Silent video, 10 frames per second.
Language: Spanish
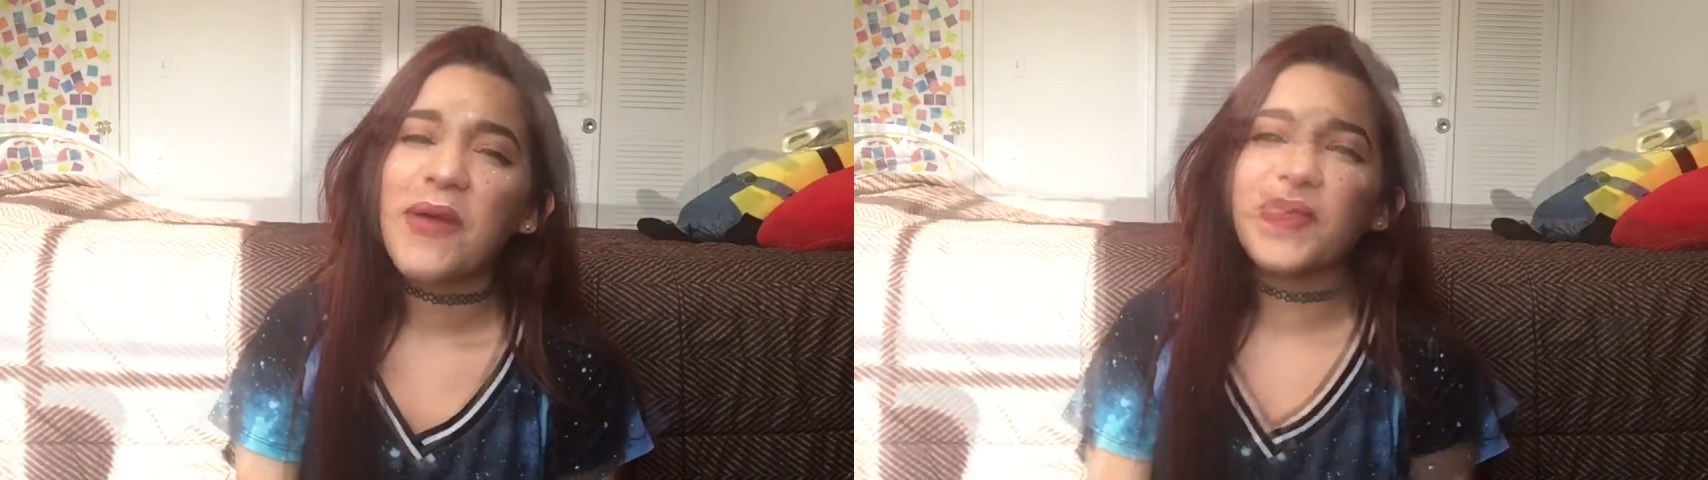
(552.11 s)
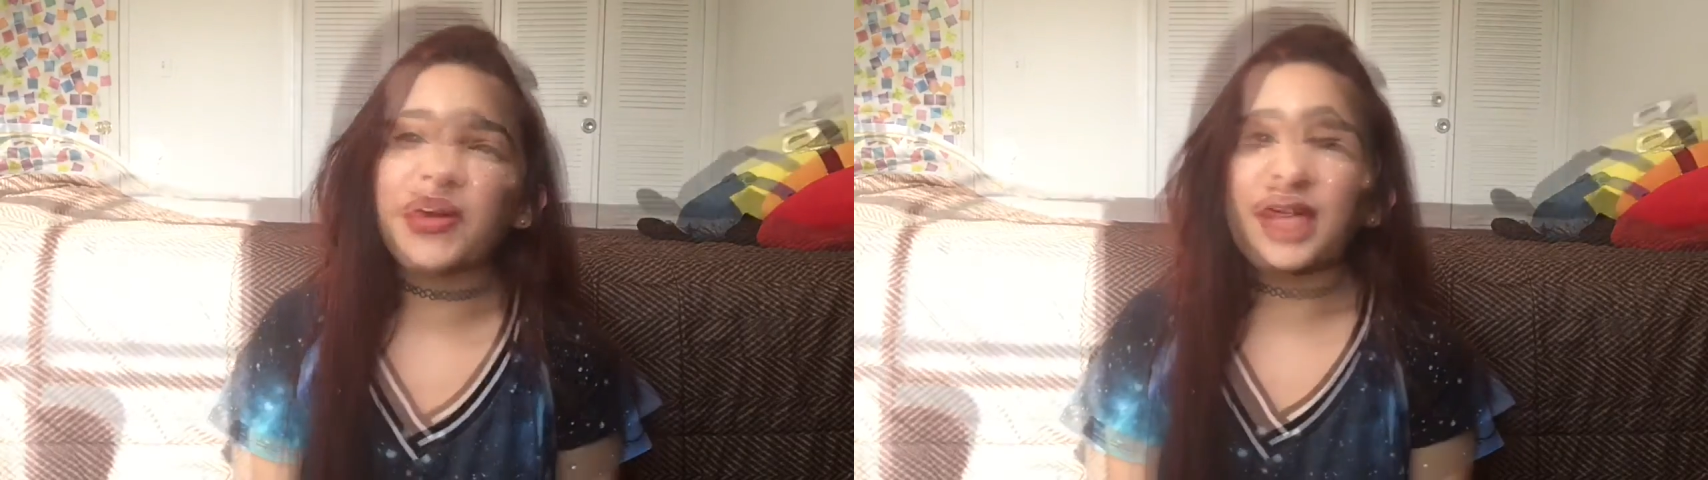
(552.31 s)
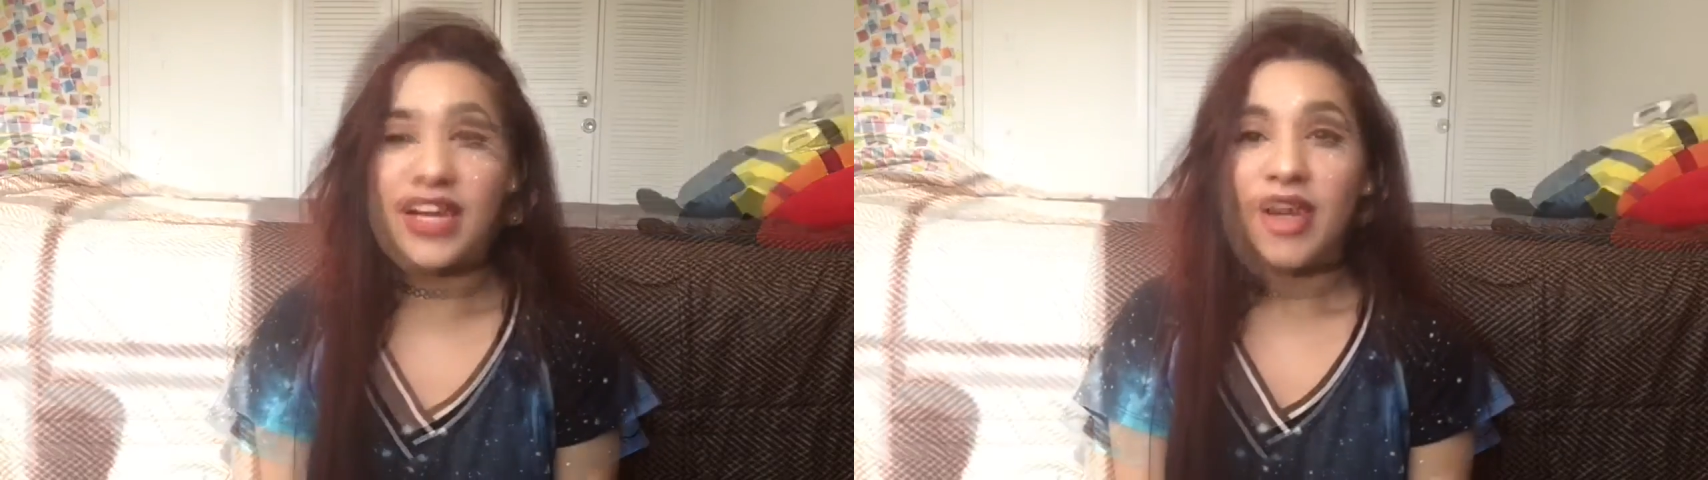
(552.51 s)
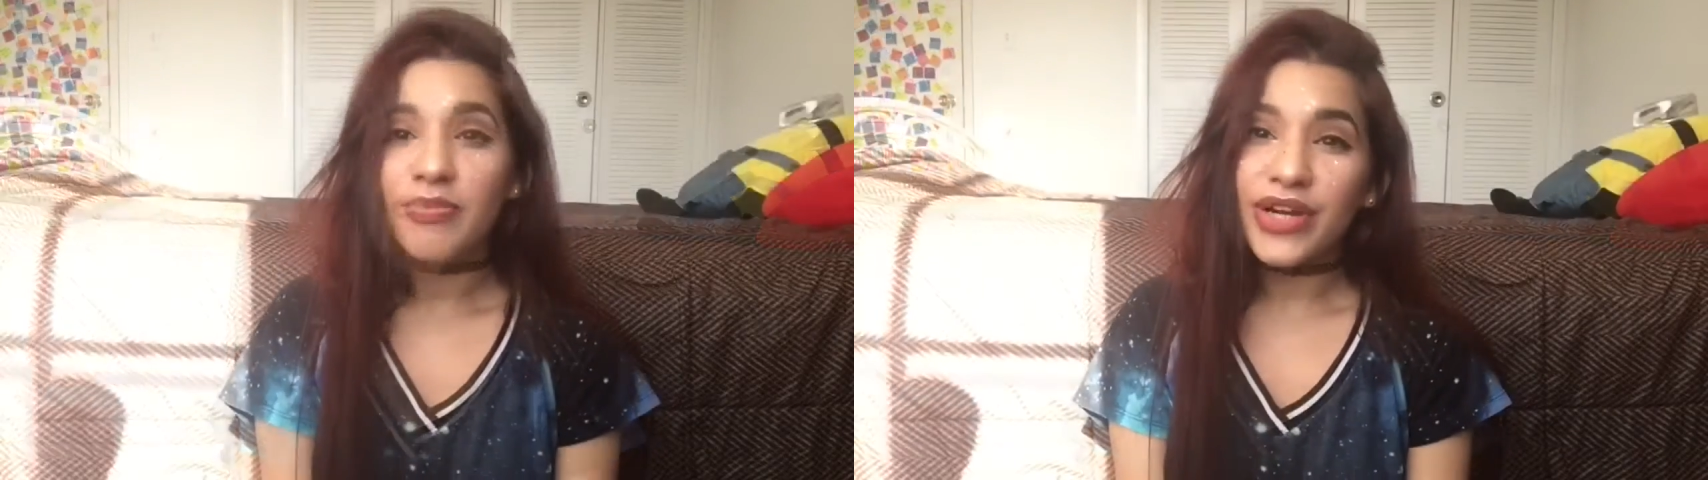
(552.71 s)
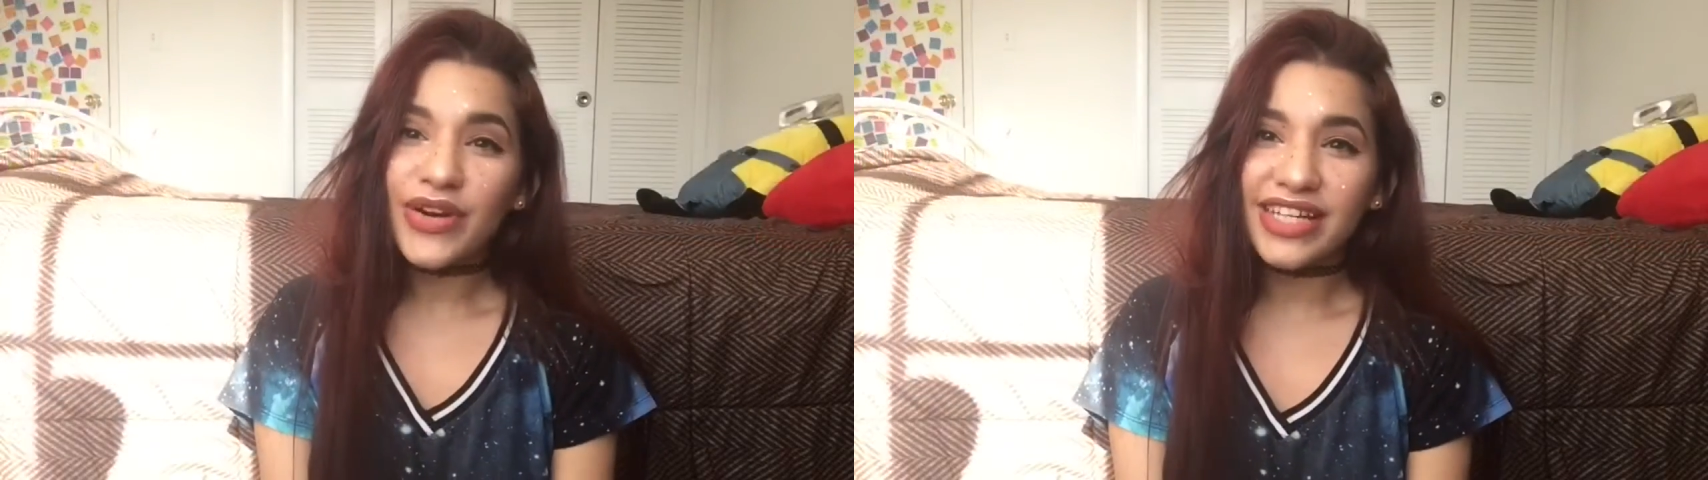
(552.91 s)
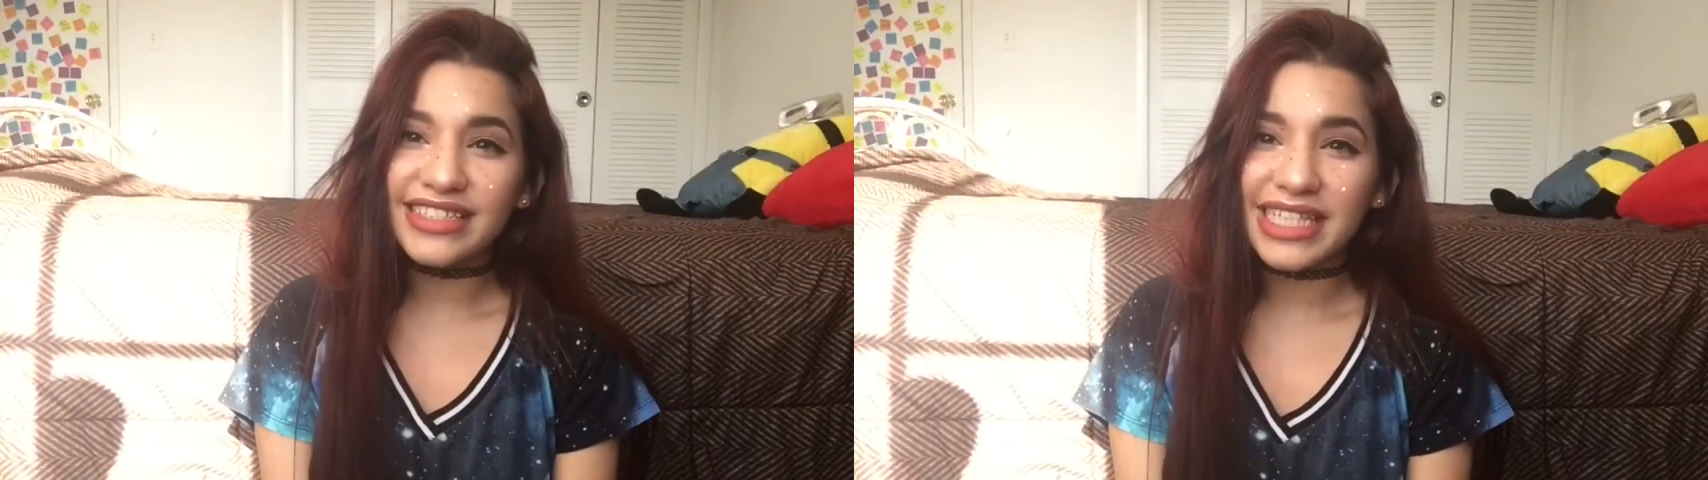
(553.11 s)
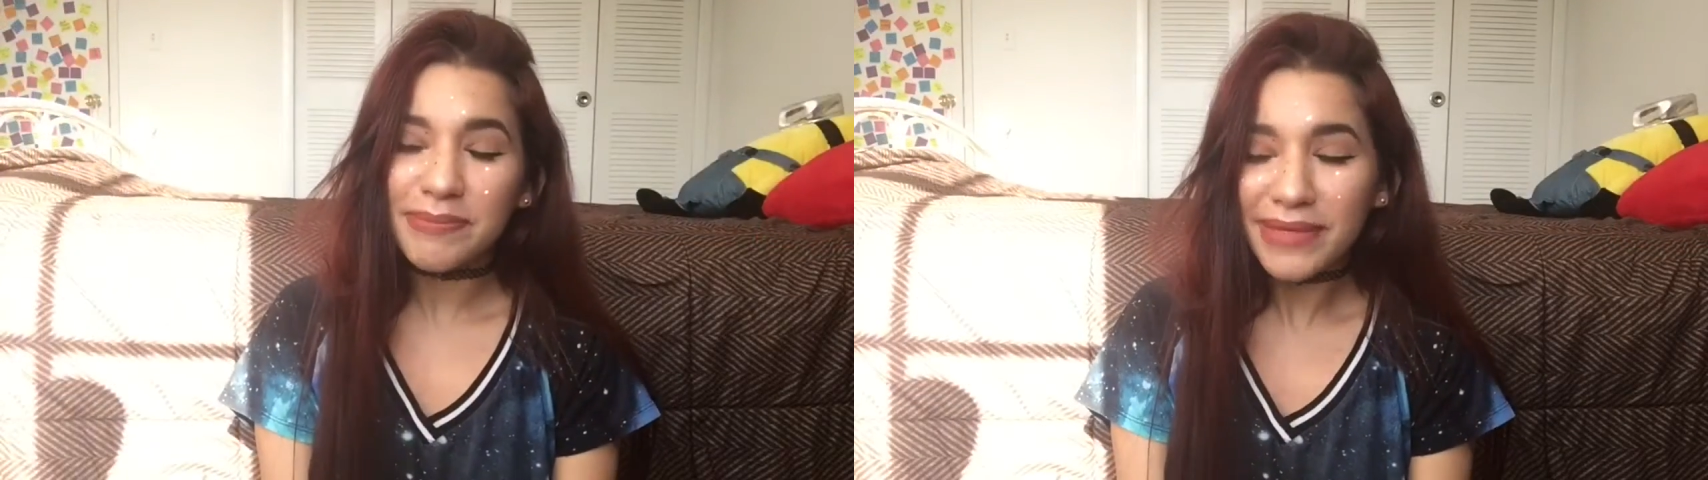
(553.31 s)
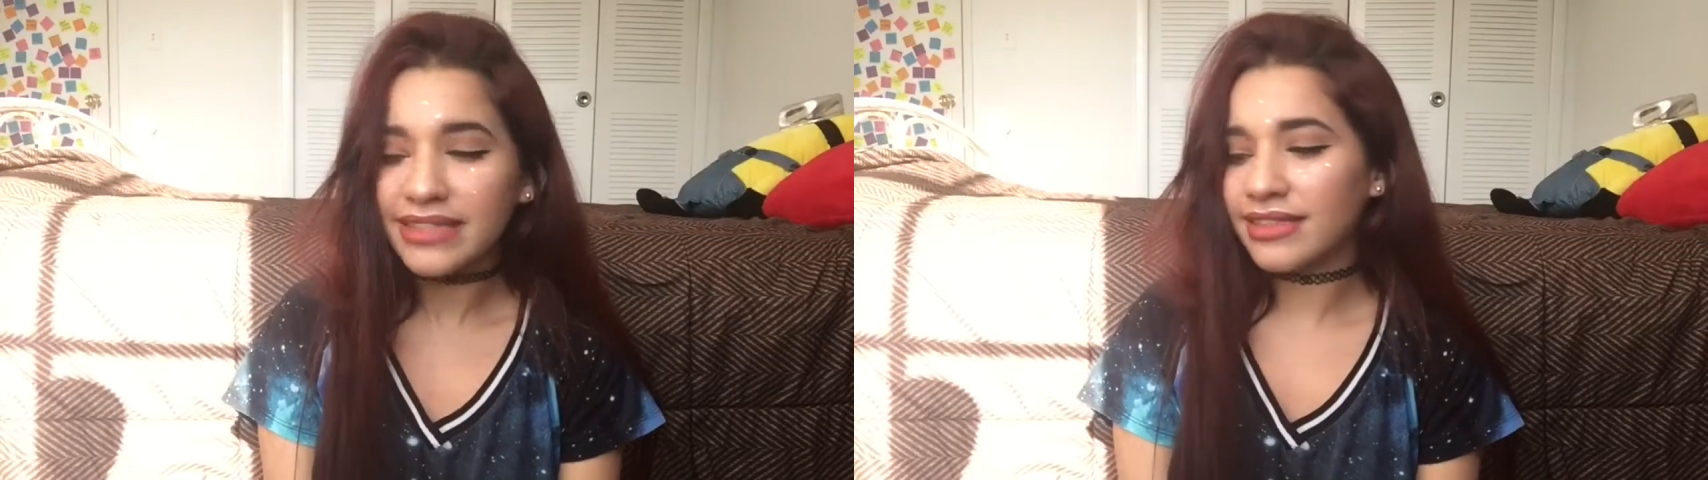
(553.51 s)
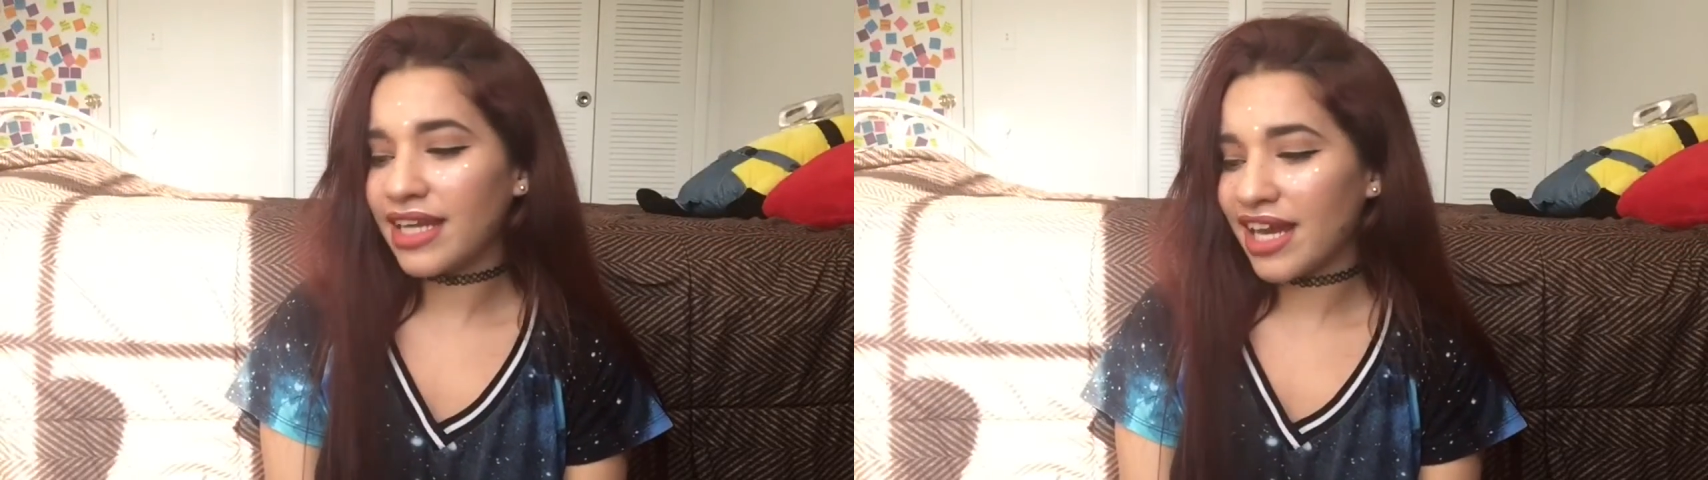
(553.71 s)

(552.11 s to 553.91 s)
Pero bueno, nada. Bueno, gentilmente